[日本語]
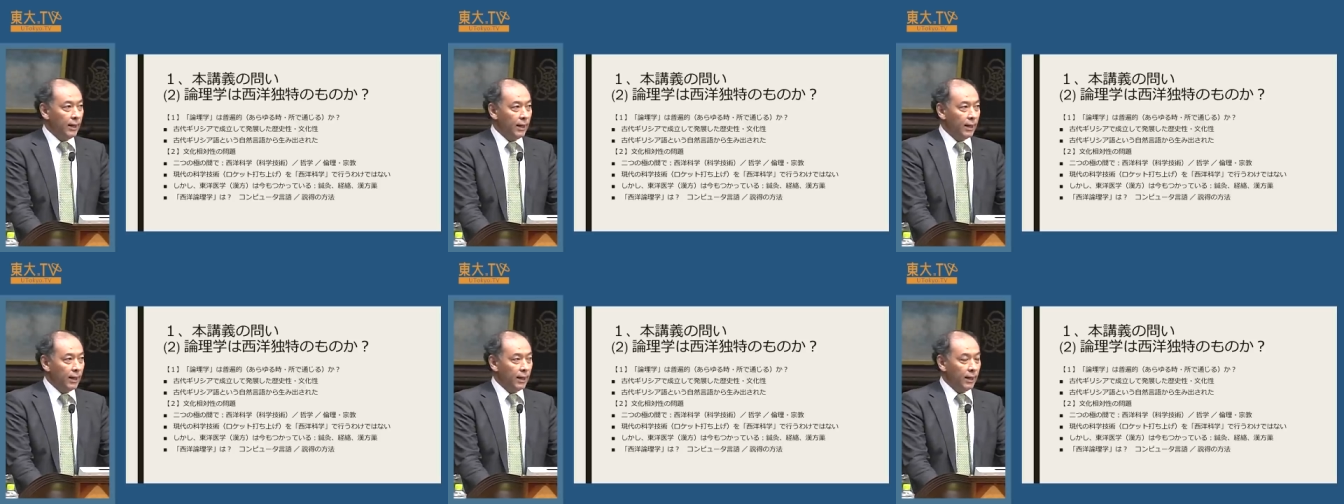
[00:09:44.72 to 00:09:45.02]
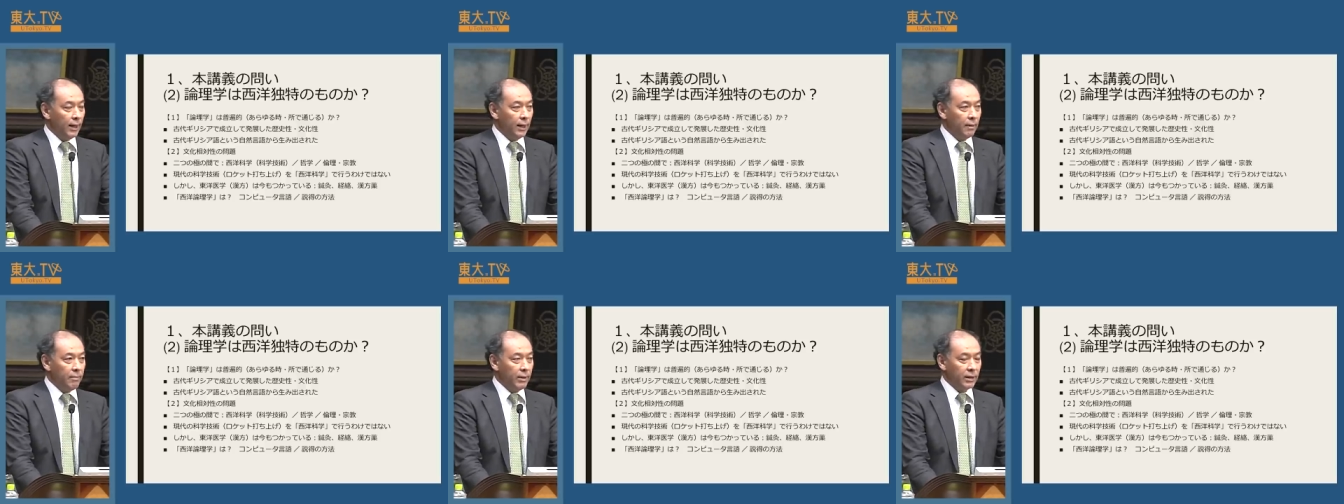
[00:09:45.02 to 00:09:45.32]

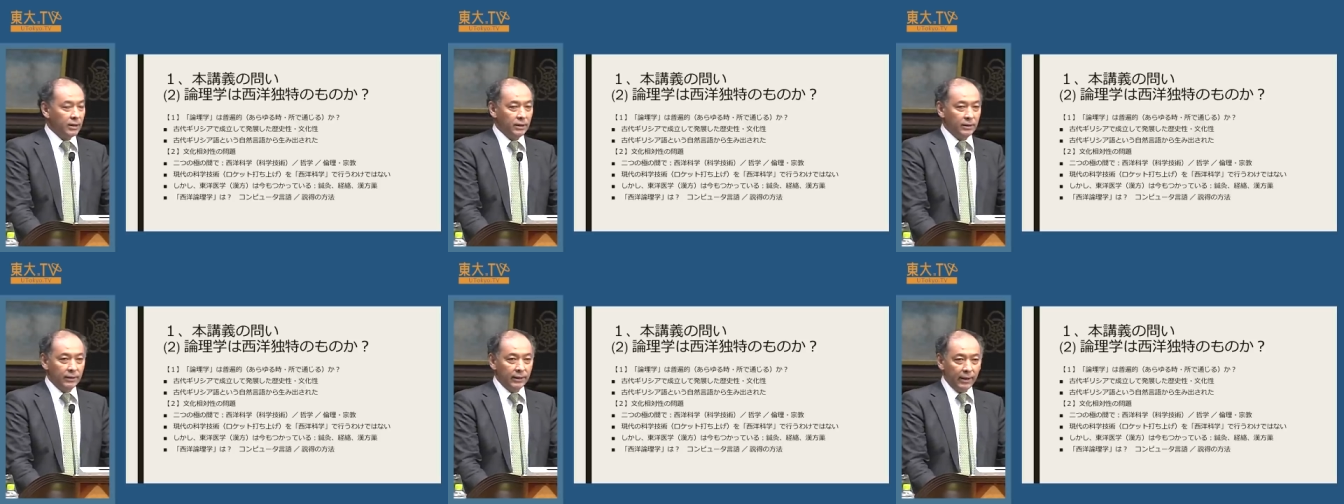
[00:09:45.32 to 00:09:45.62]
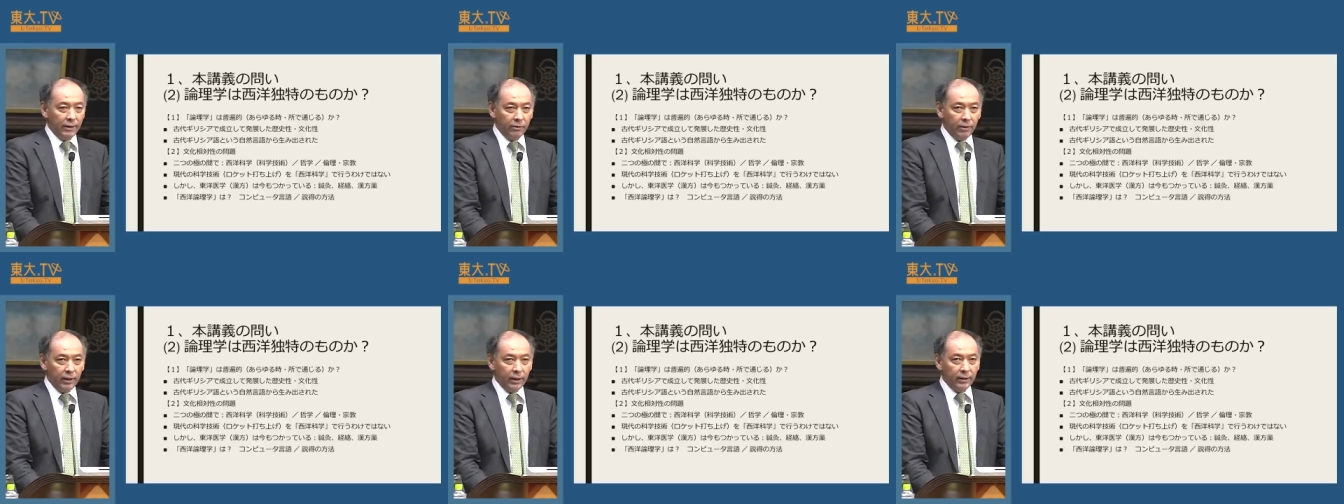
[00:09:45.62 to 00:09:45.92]
えーまあ、近
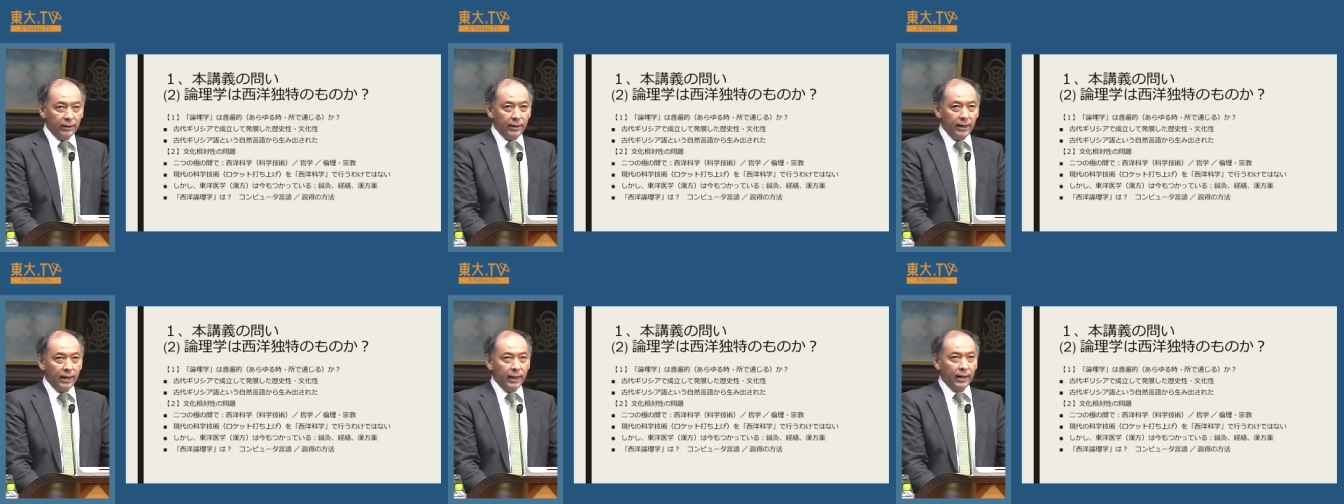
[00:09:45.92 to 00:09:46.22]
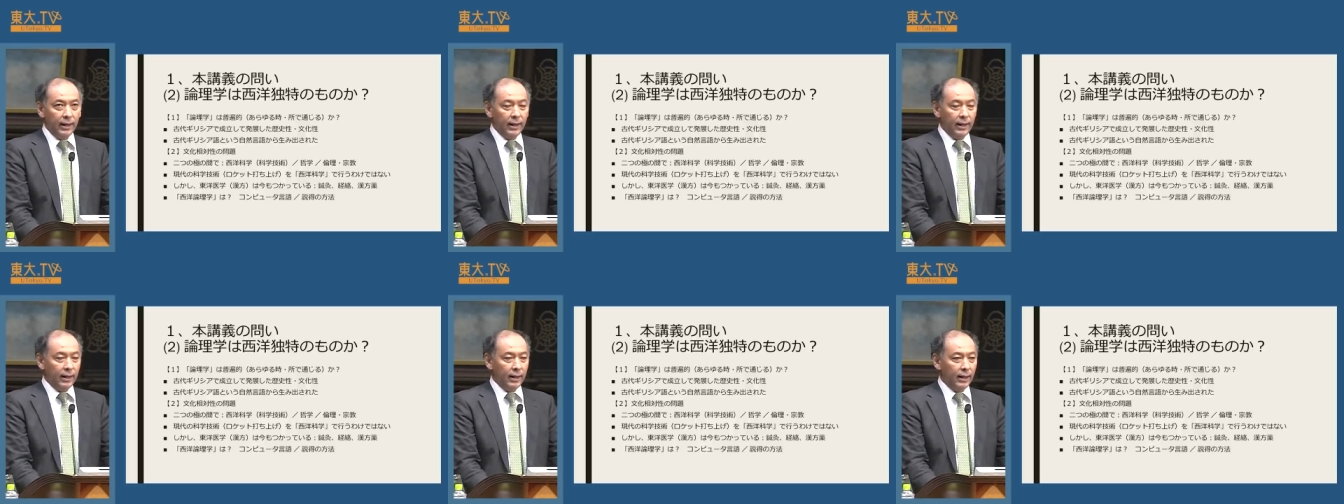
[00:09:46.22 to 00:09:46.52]
代を経
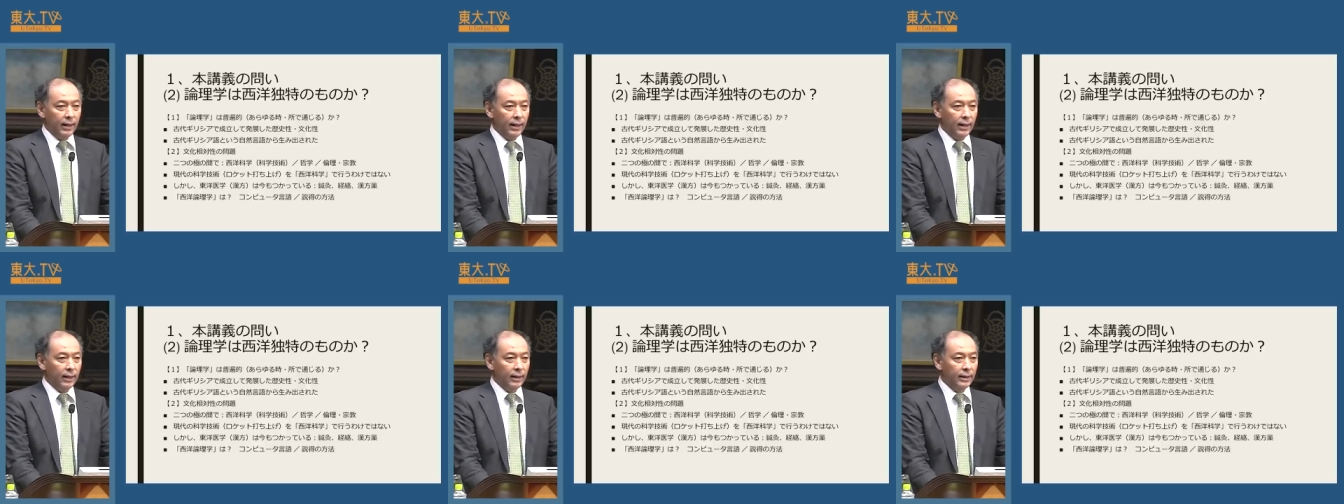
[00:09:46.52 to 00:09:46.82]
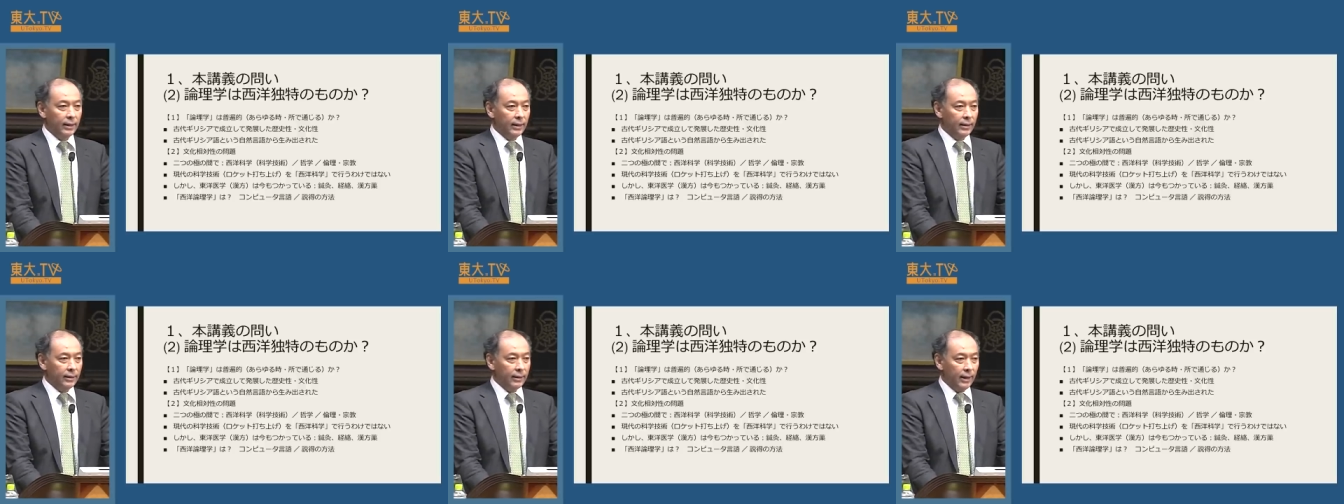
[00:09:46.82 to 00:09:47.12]
て、えー、